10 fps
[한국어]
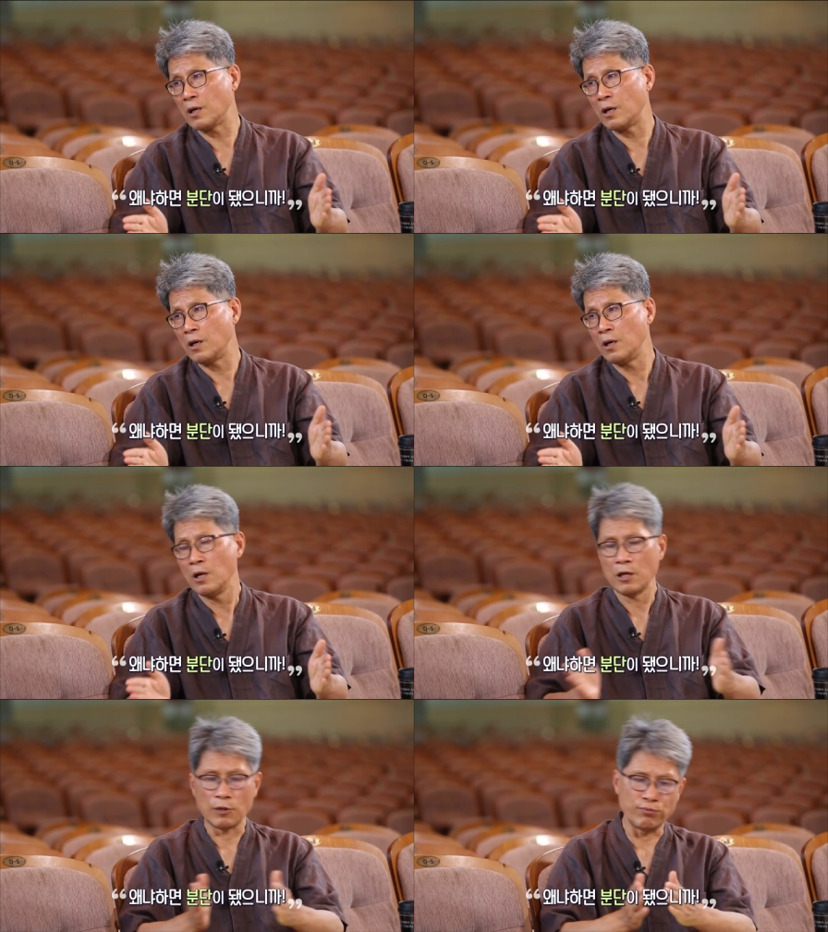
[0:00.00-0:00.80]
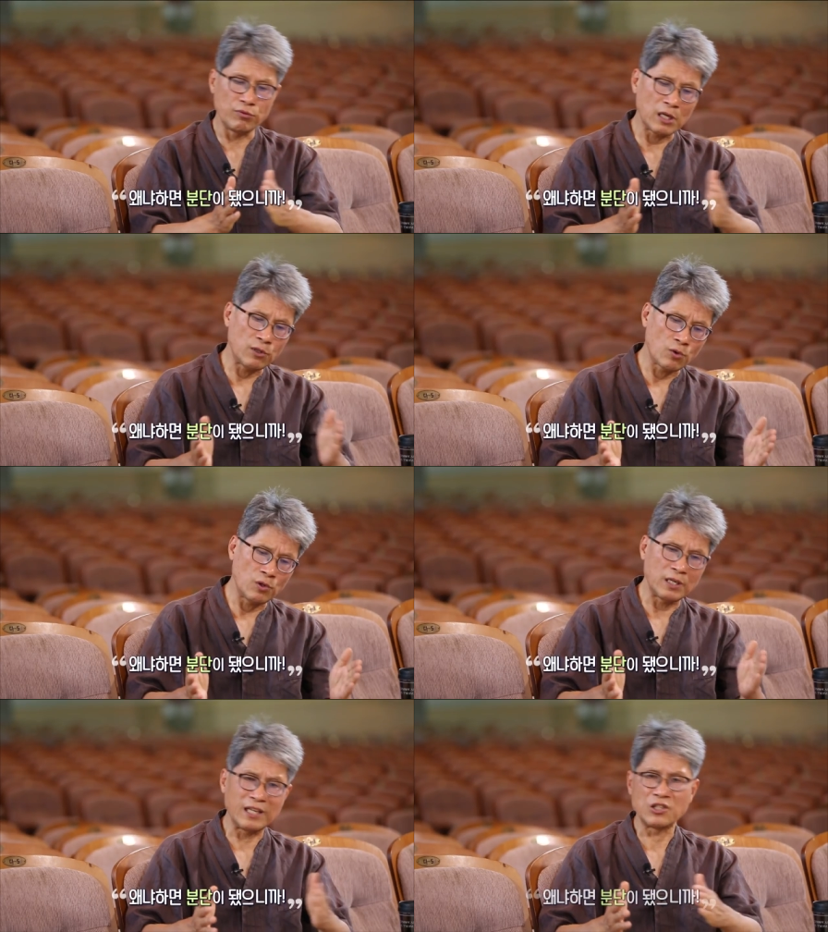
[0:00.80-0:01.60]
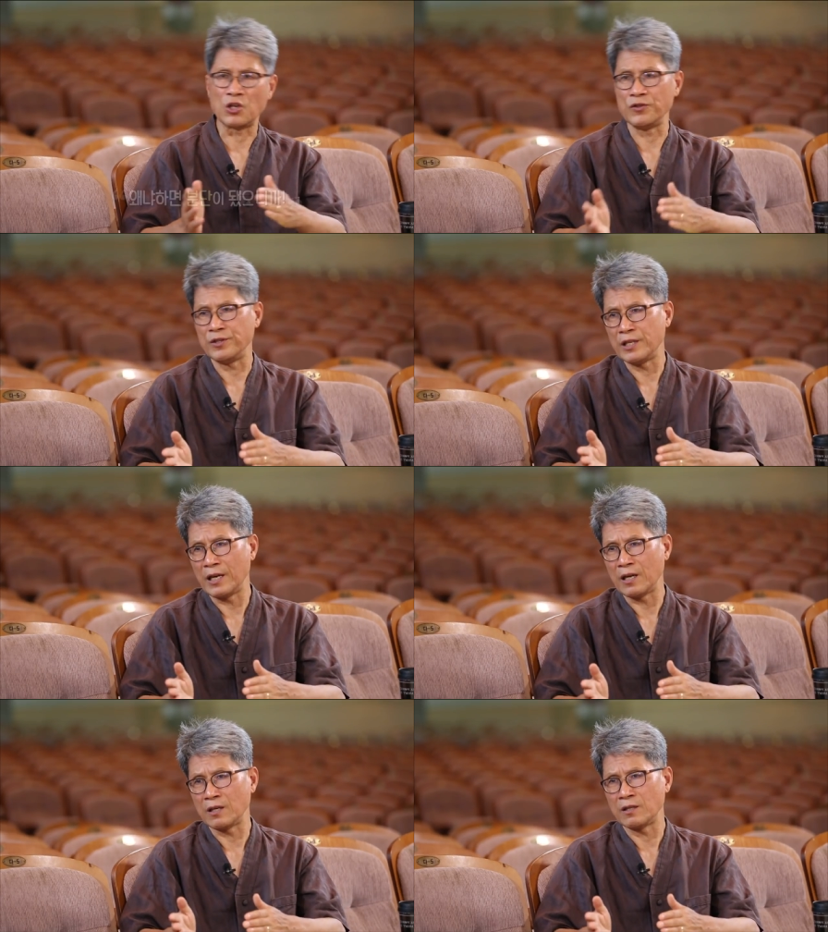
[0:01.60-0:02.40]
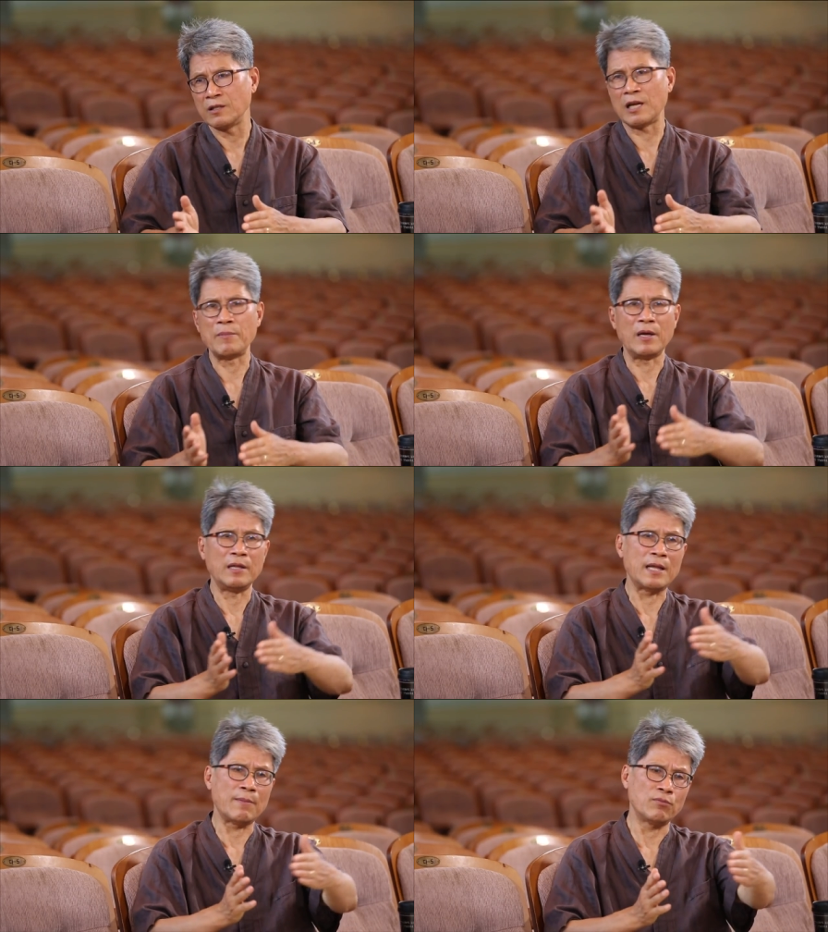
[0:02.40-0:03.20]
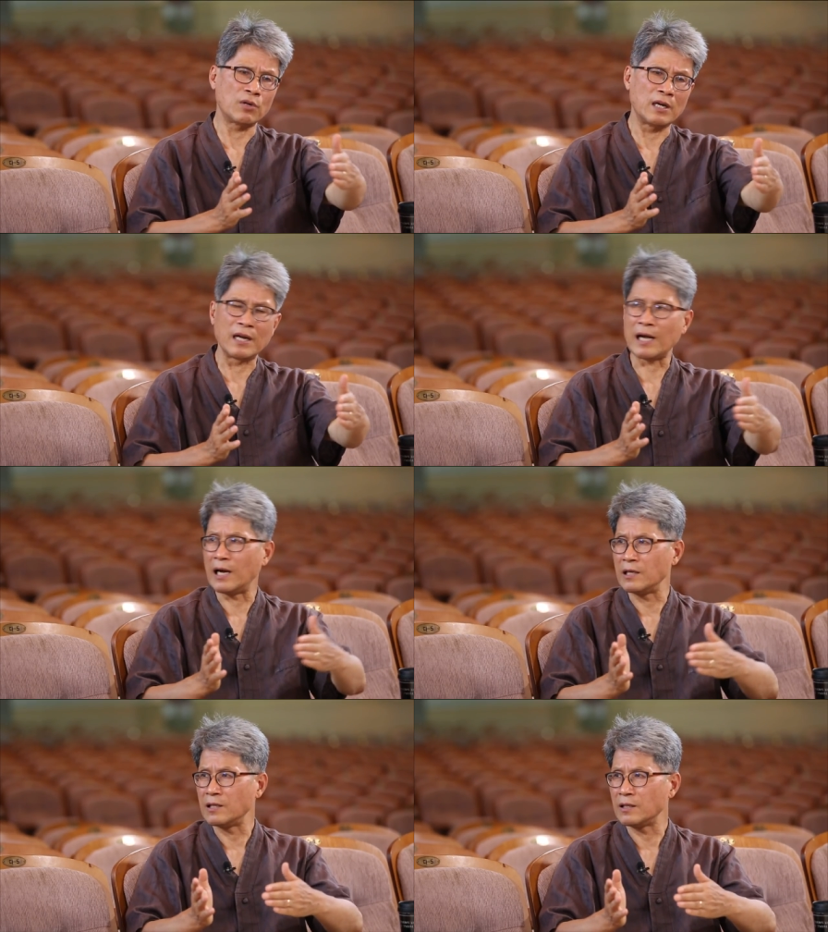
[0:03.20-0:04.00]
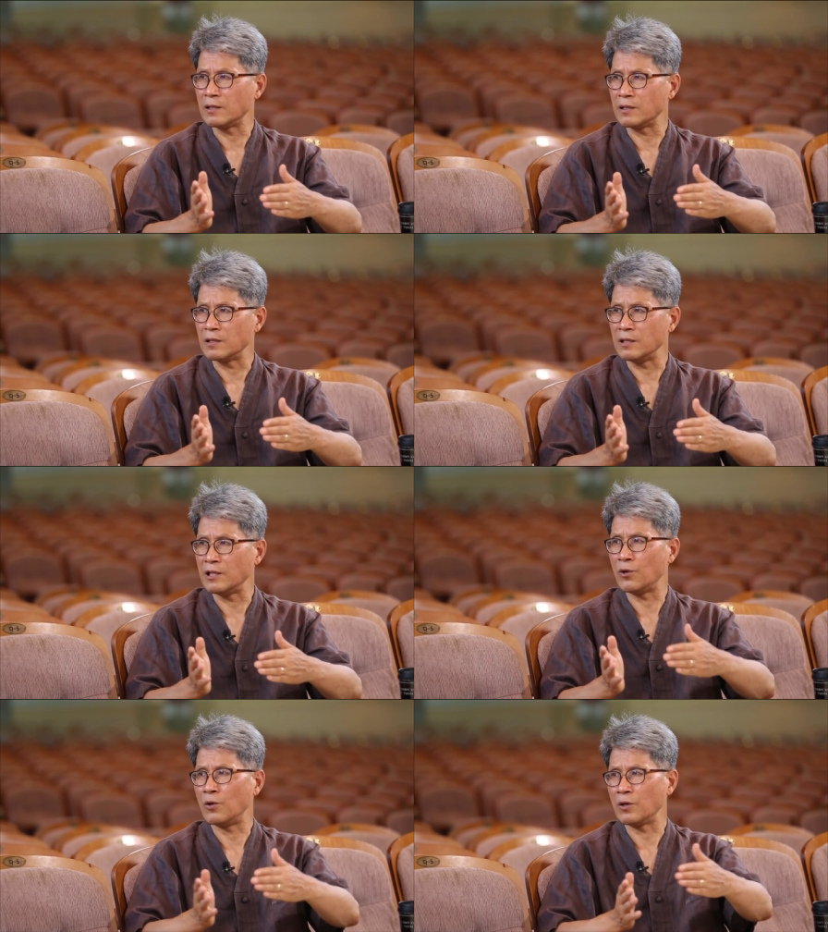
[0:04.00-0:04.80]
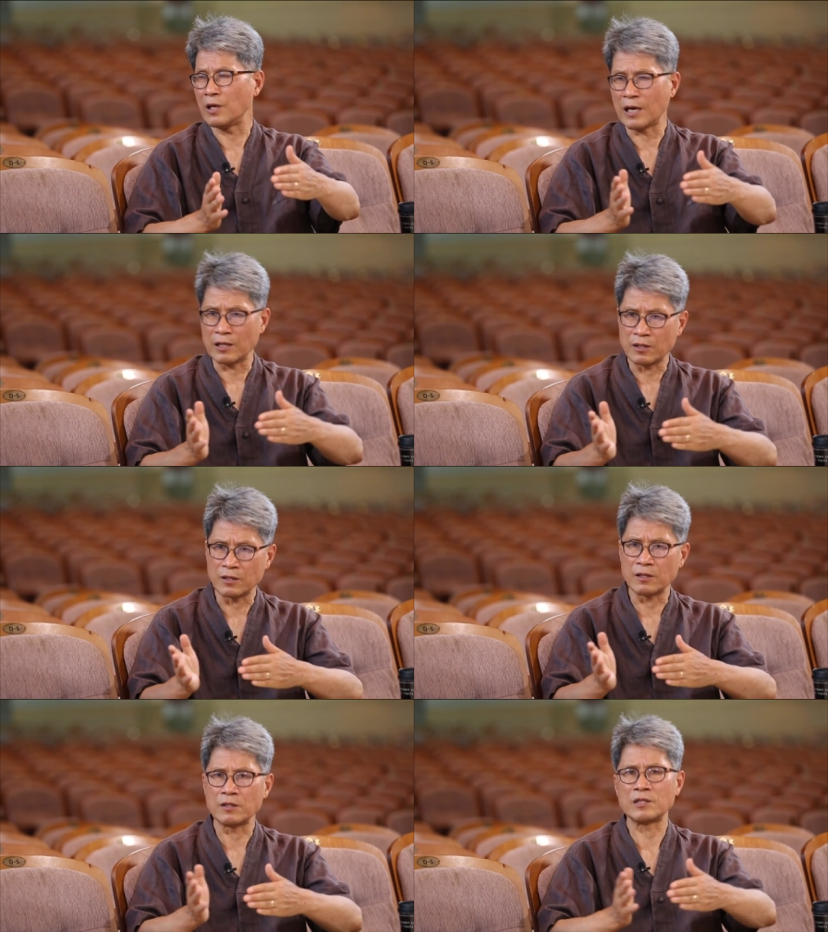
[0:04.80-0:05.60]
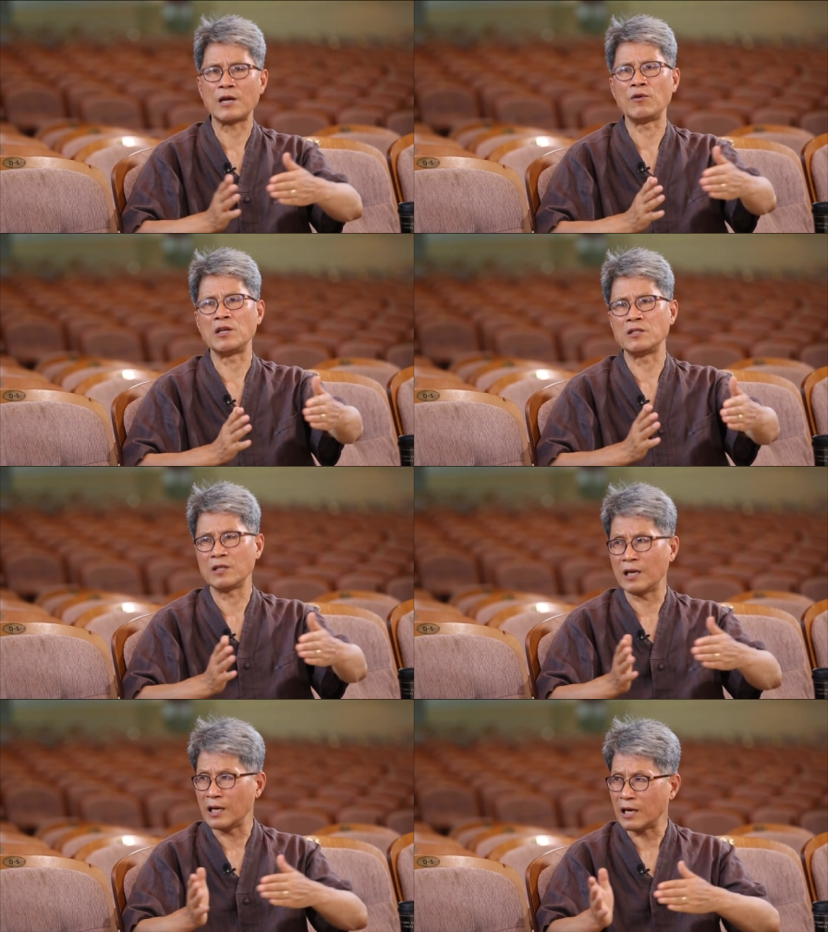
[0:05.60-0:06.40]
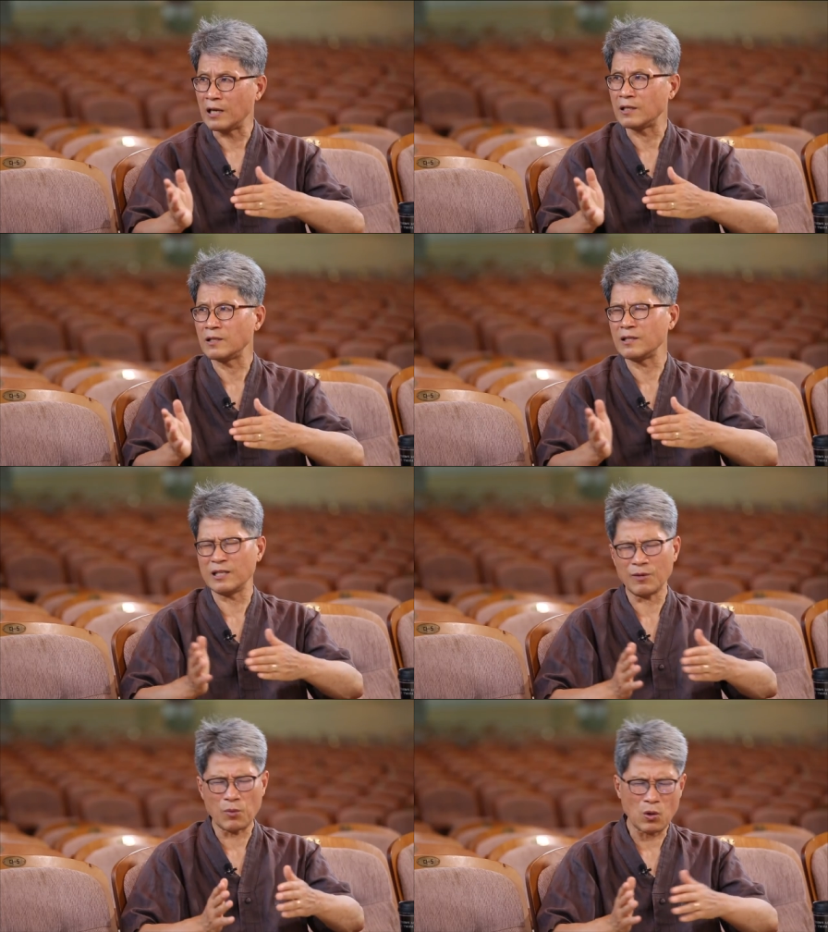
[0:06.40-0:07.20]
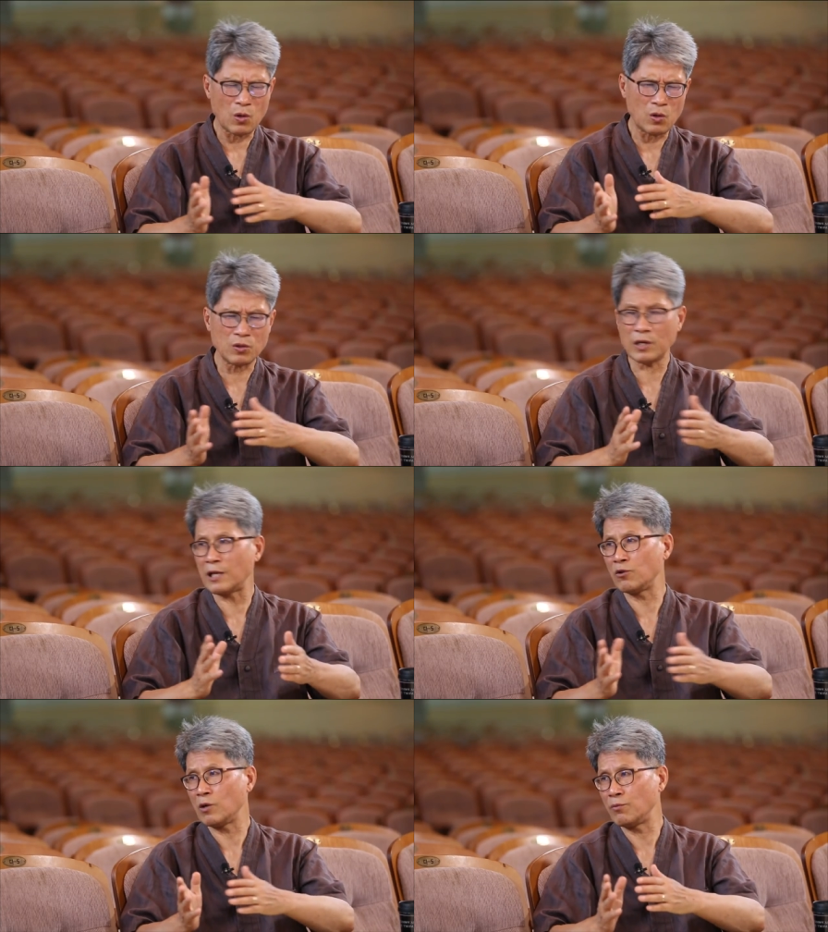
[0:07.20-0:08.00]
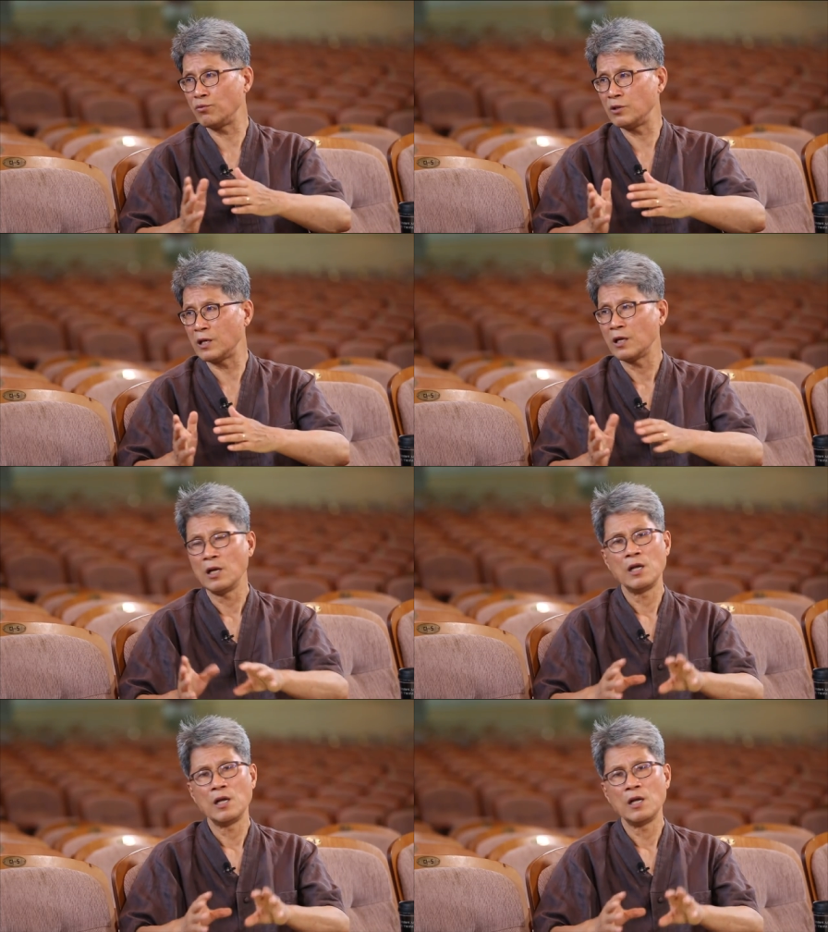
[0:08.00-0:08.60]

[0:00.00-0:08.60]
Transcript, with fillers: 예. 그래 분단으로 인한 전쟁, 그다음에 남북 간의 갈등, 이데올로기 갈등, 사회 계층 간의 갈등 이런 모든 갈등과 분쟁.